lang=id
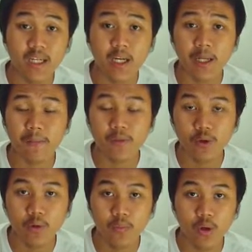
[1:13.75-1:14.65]

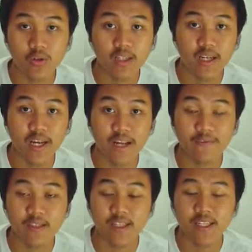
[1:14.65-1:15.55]
crypto, blockchain,
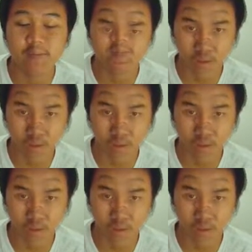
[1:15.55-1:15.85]
NFT,